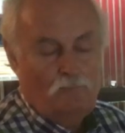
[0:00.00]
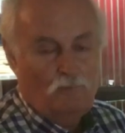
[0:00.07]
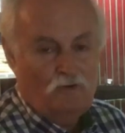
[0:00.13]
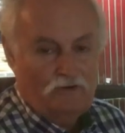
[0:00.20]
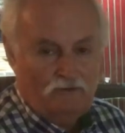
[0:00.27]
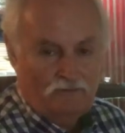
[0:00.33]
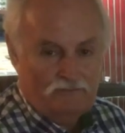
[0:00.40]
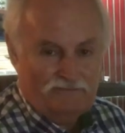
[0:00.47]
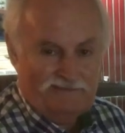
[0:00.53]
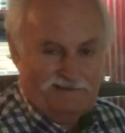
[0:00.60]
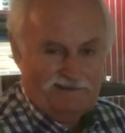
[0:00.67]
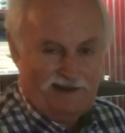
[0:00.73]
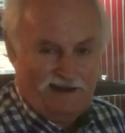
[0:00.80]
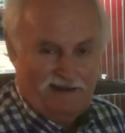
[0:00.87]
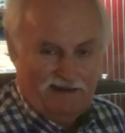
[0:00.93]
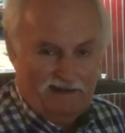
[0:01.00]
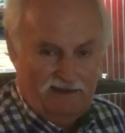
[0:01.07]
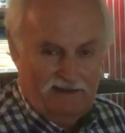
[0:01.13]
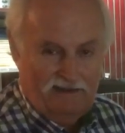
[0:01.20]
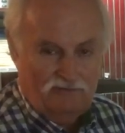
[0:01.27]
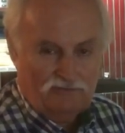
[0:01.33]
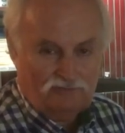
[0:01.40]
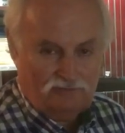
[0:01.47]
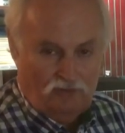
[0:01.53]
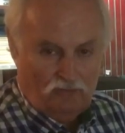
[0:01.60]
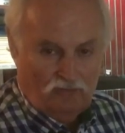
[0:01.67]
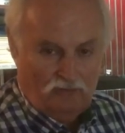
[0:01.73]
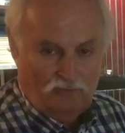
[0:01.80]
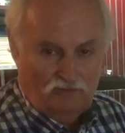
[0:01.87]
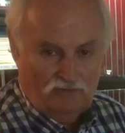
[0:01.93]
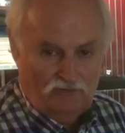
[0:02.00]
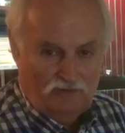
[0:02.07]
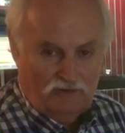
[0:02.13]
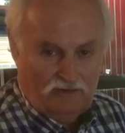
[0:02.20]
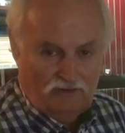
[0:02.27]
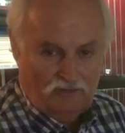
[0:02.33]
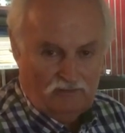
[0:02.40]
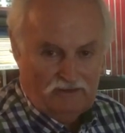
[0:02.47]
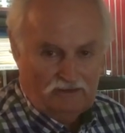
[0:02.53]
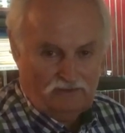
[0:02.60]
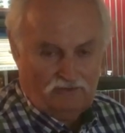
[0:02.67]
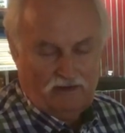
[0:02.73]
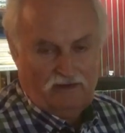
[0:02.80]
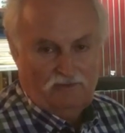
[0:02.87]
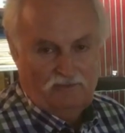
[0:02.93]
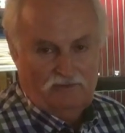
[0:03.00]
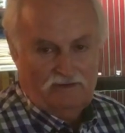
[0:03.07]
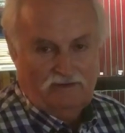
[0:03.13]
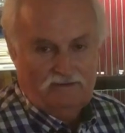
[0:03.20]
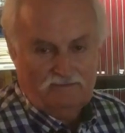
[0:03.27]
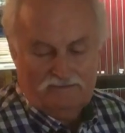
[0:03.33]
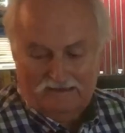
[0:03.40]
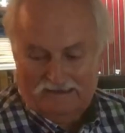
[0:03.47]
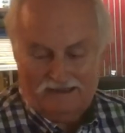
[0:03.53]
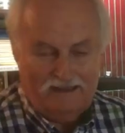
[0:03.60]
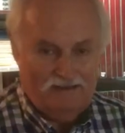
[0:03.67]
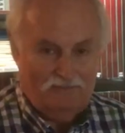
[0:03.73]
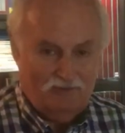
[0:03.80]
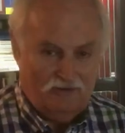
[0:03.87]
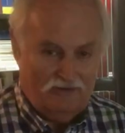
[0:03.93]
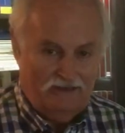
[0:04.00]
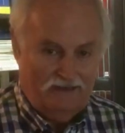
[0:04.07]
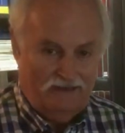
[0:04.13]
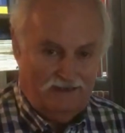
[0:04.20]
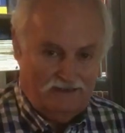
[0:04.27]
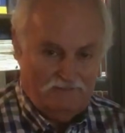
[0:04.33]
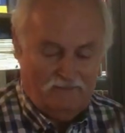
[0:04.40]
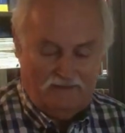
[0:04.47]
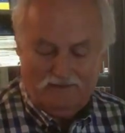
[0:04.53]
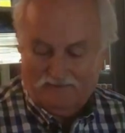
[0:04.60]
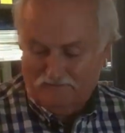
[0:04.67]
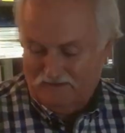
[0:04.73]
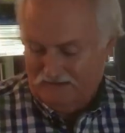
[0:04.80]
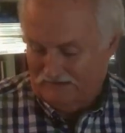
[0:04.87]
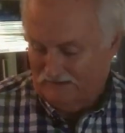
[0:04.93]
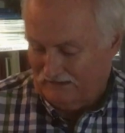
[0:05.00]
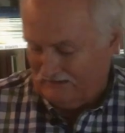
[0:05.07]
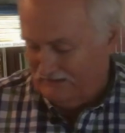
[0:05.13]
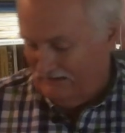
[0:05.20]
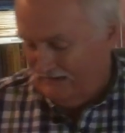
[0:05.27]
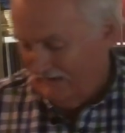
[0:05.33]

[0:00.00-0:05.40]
Bueno, tranquilos todo el mundo que no voy a tocar el violín, que el violín es para despistar.